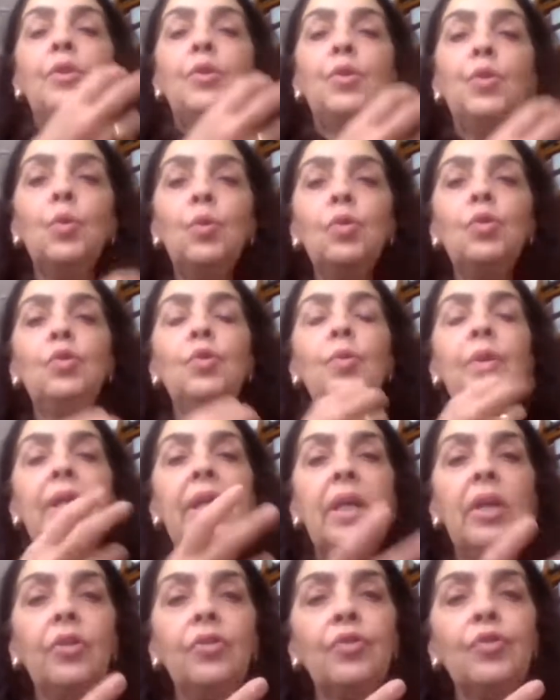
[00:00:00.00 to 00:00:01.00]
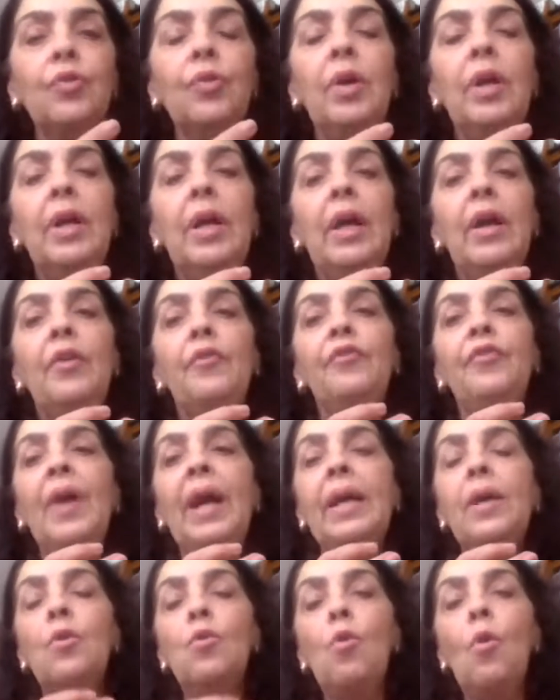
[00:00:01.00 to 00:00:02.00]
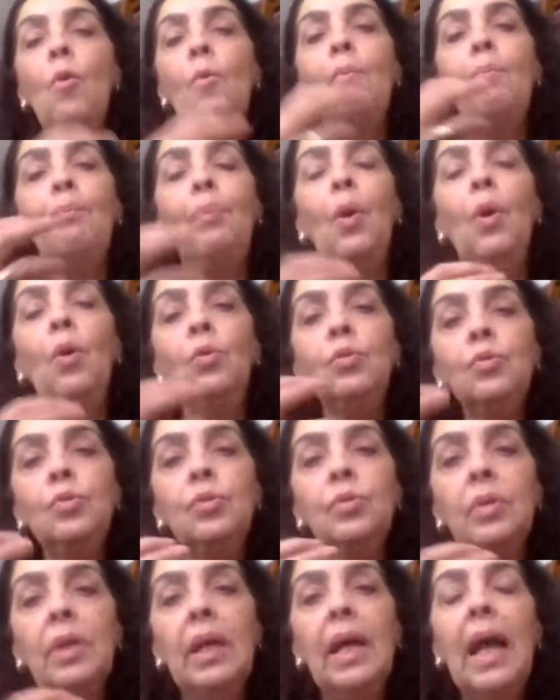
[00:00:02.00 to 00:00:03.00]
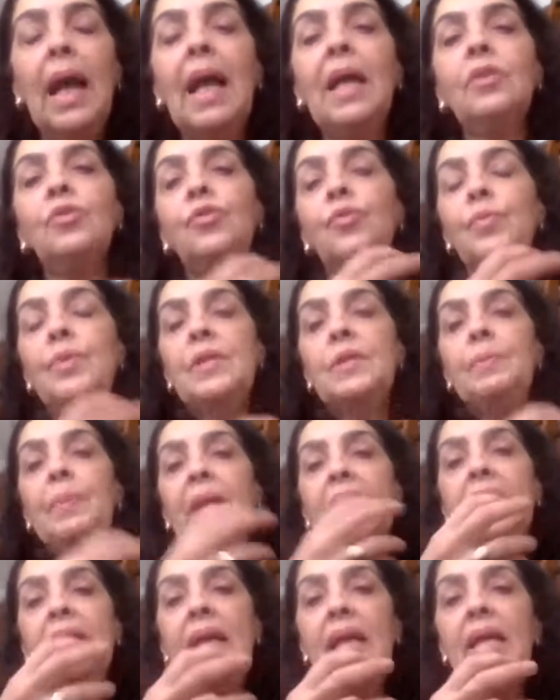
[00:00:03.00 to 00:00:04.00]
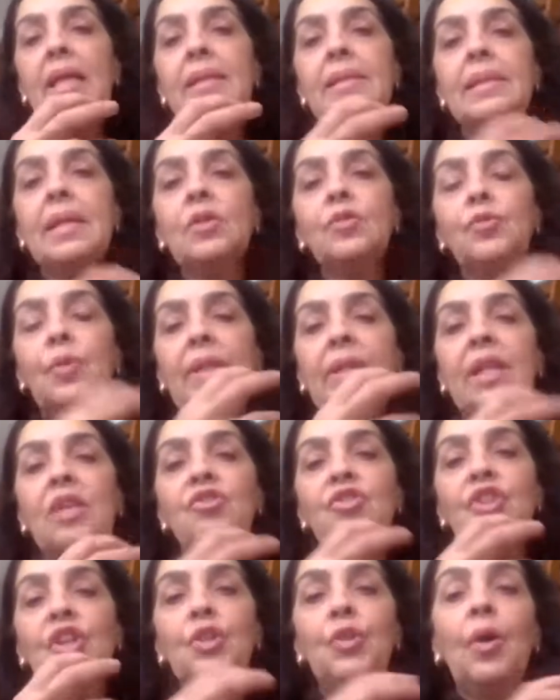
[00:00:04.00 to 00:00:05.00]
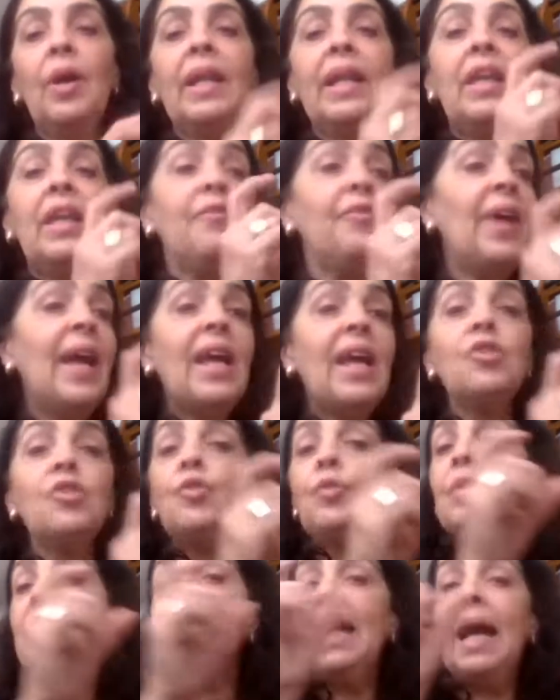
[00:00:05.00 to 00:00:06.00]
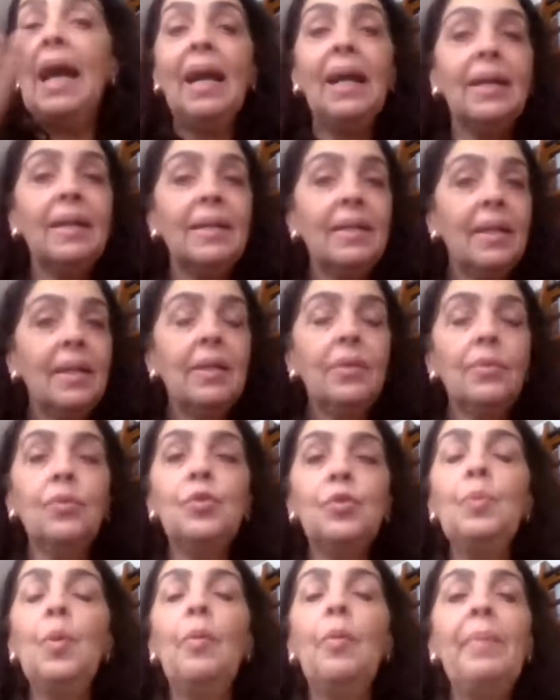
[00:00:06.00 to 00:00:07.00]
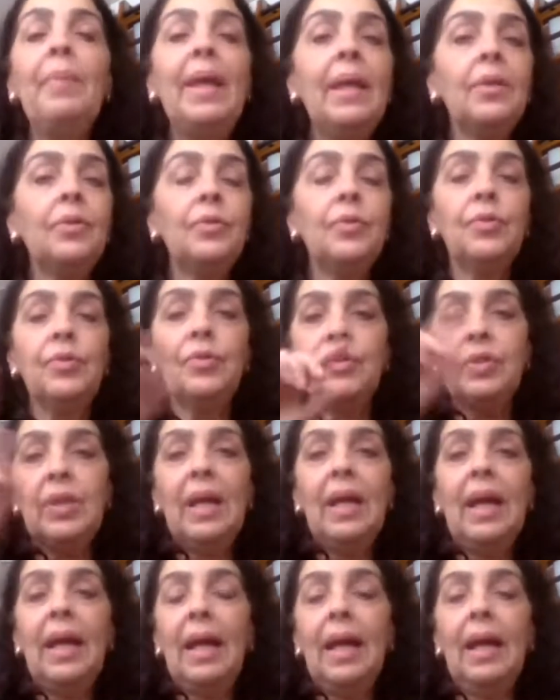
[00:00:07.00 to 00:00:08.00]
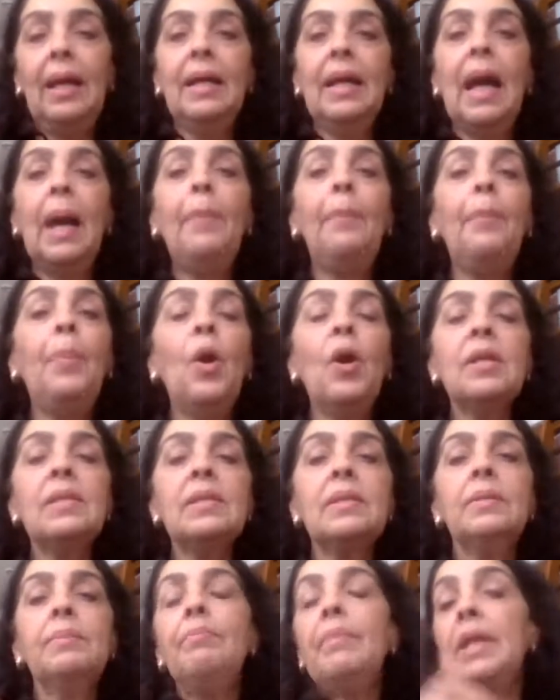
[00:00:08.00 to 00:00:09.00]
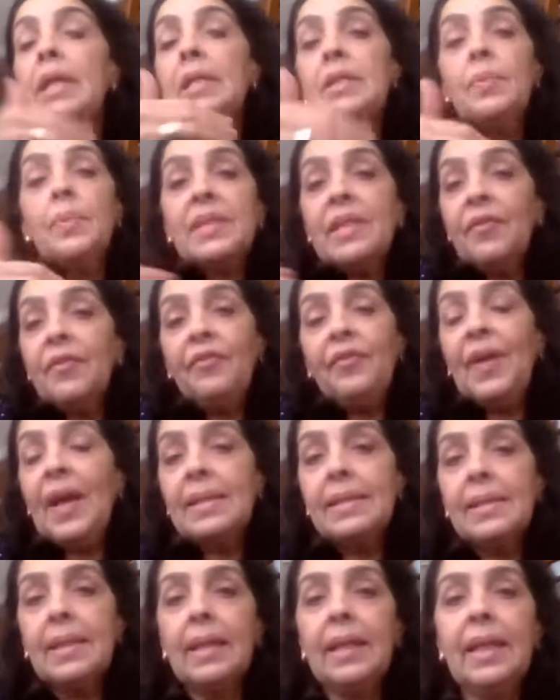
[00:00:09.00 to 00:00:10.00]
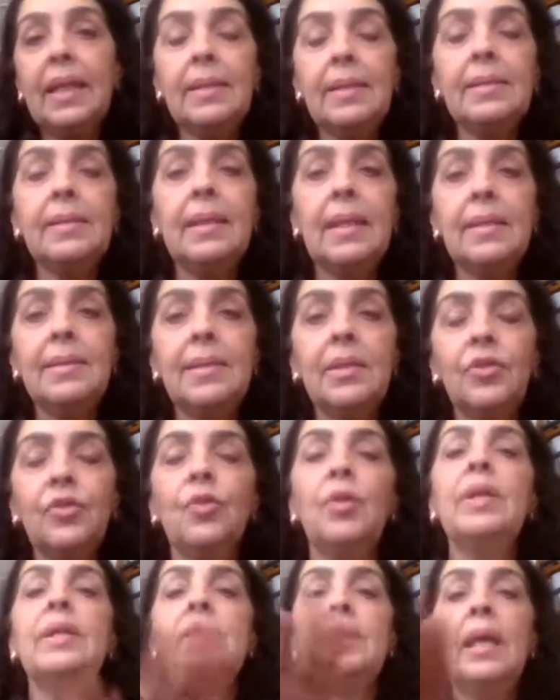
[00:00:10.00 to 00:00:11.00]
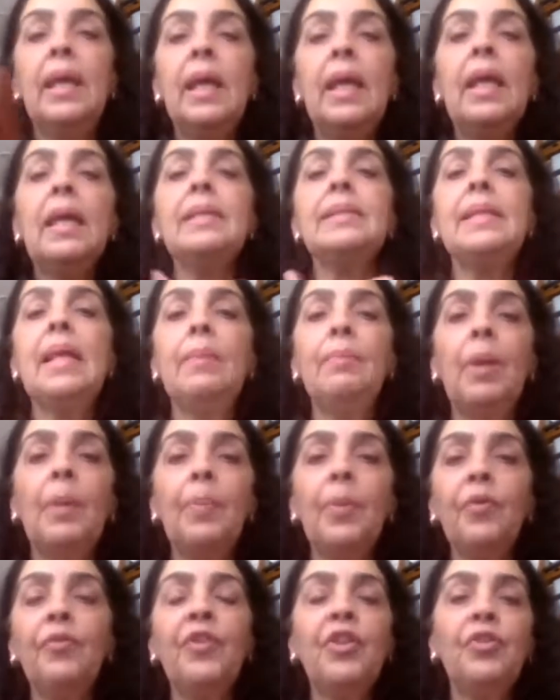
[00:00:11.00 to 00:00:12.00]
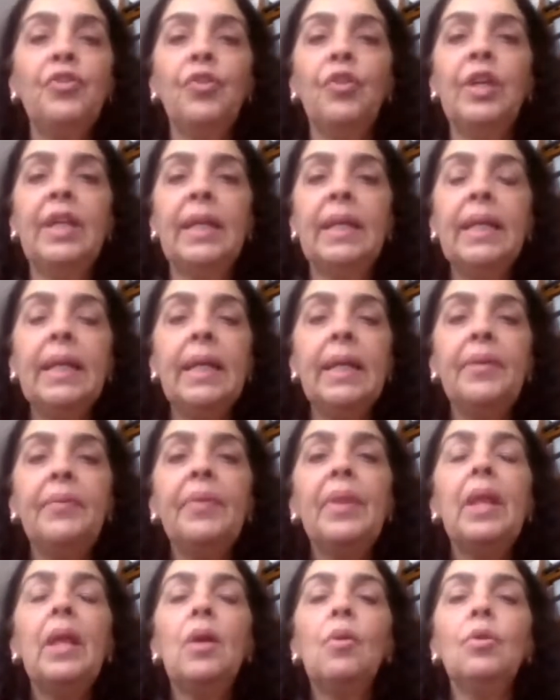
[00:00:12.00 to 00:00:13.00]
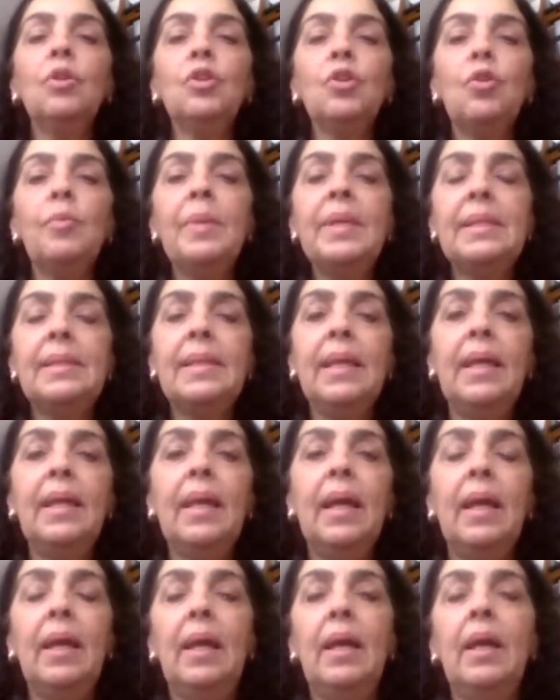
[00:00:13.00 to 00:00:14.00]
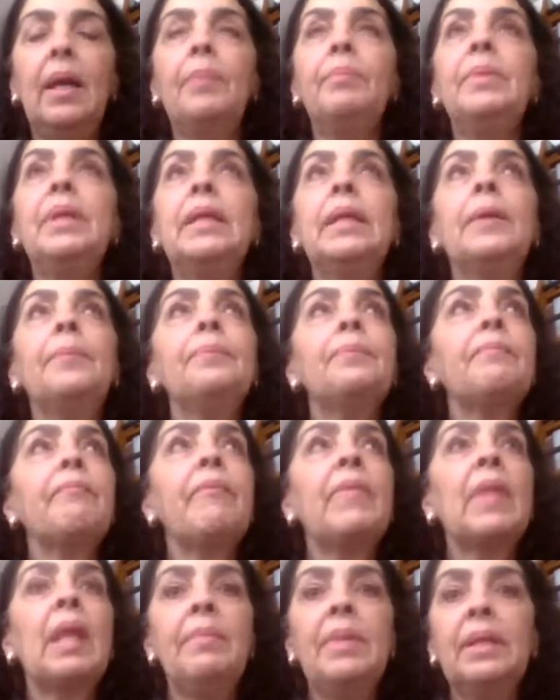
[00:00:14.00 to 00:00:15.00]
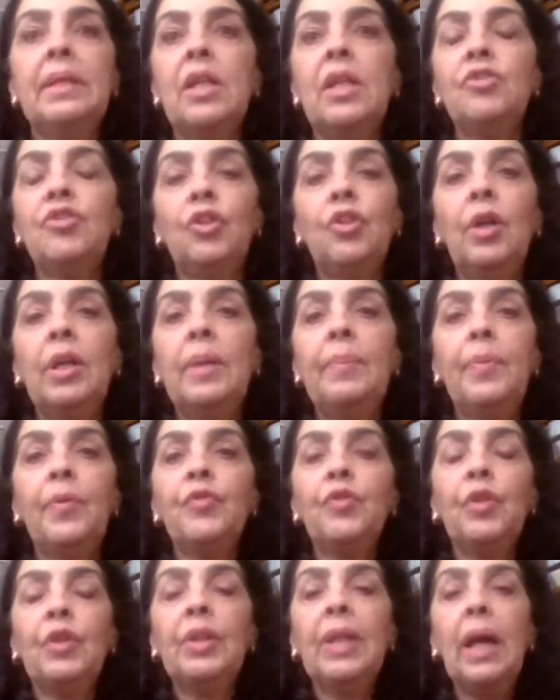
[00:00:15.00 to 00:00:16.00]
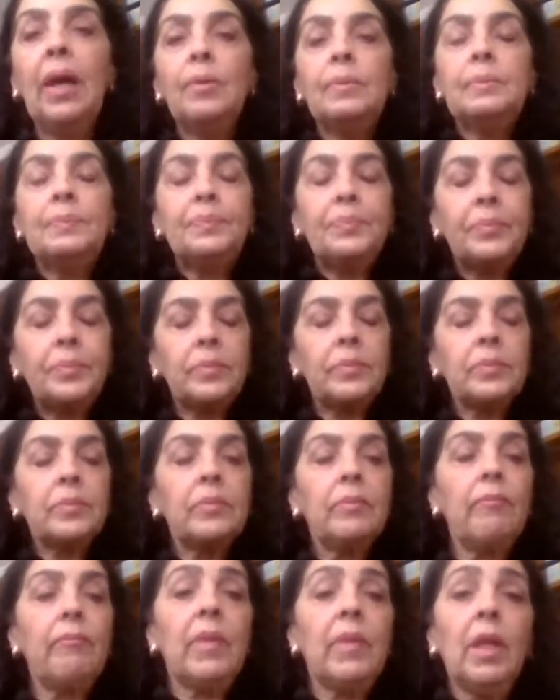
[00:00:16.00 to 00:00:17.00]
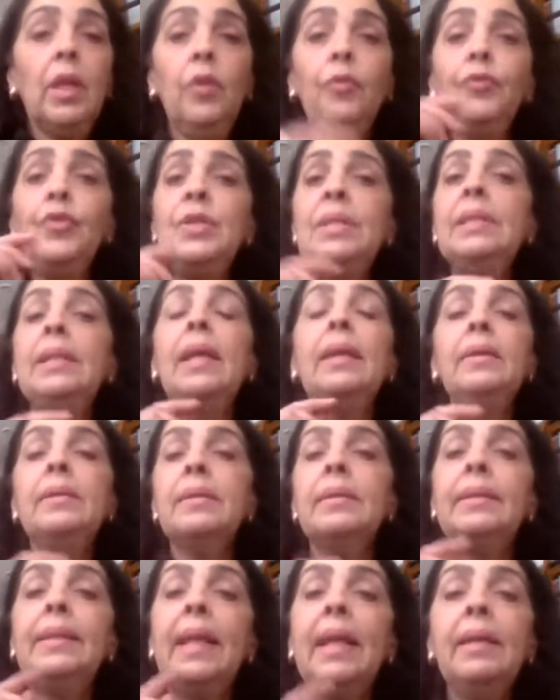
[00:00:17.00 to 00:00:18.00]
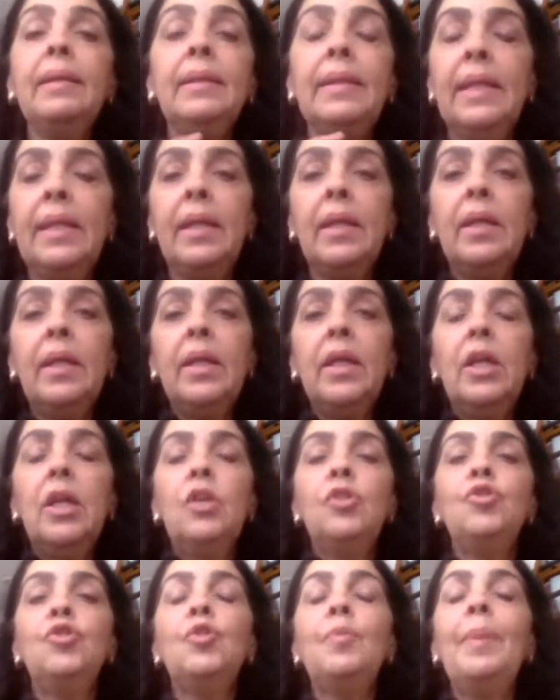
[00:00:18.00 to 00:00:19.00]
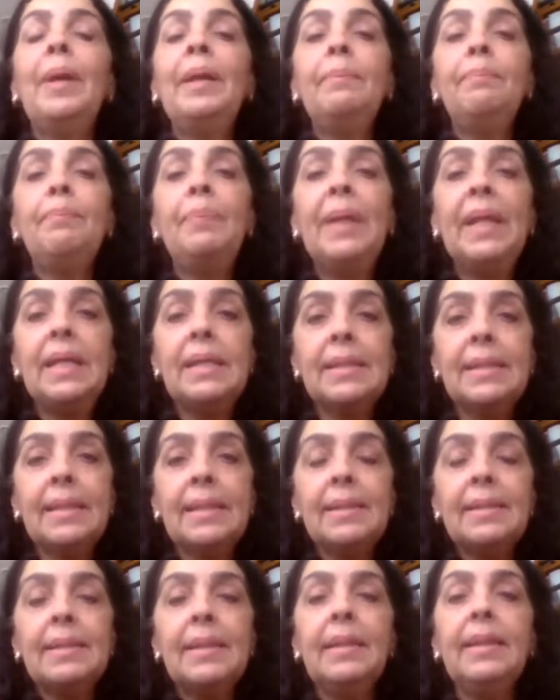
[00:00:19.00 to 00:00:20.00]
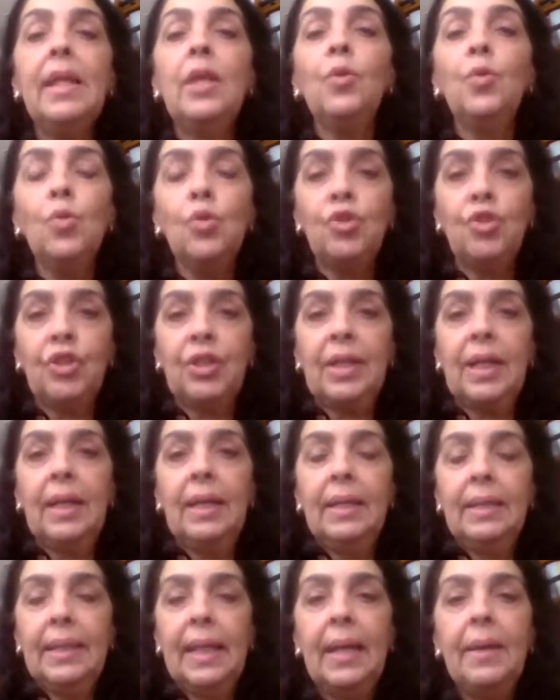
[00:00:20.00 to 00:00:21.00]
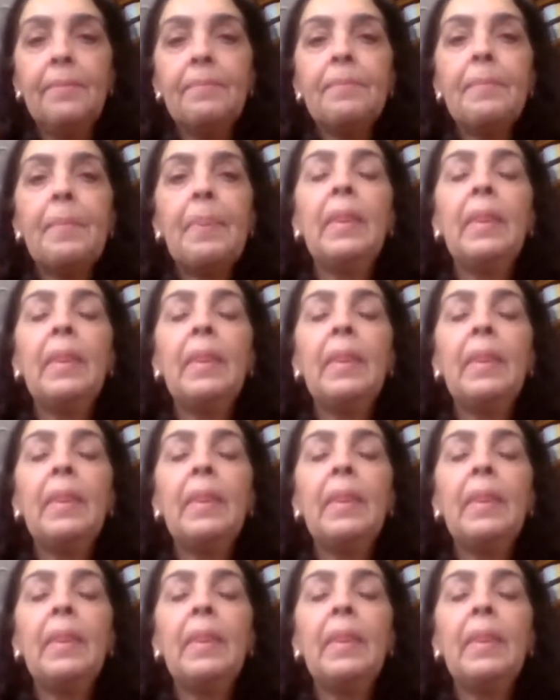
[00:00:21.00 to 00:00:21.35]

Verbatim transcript: tudo isso vai compondo a sua experiência, a sua trajetória e vai ajudar nos momentos uh, após, mesmo que você faça grandes transições. Exemplo, a professora aqui, quando eu comecei a, a minha, a minha trajetória profissional, eu fui trainee de uma empresa siderúrgica, né?